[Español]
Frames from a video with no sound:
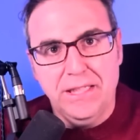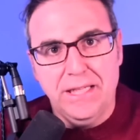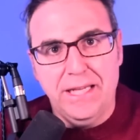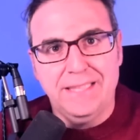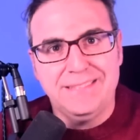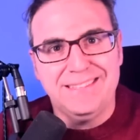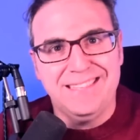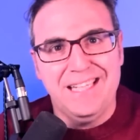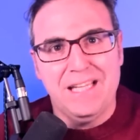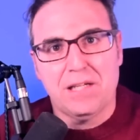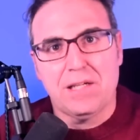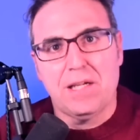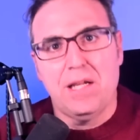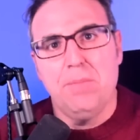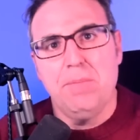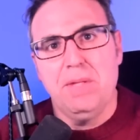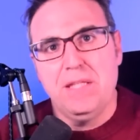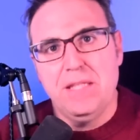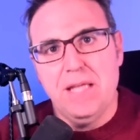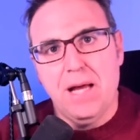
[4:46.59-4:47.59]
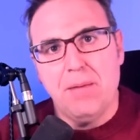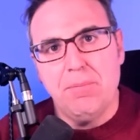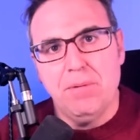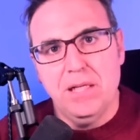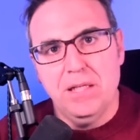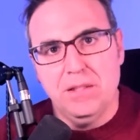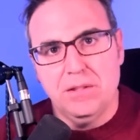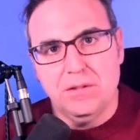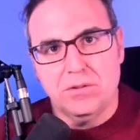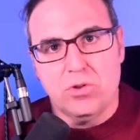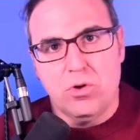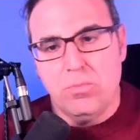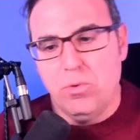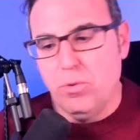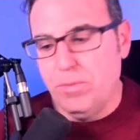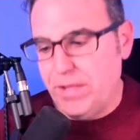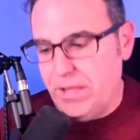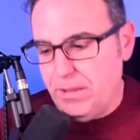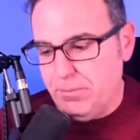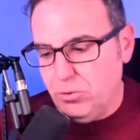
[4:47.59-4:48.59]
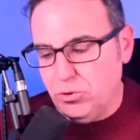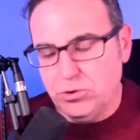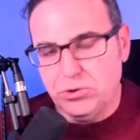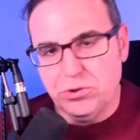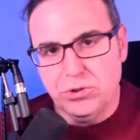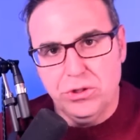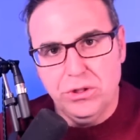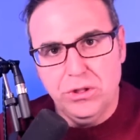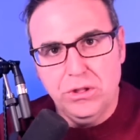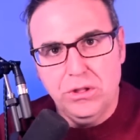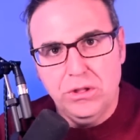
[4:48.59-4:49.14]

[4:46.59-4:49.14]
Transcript: es irremediable, como veremos,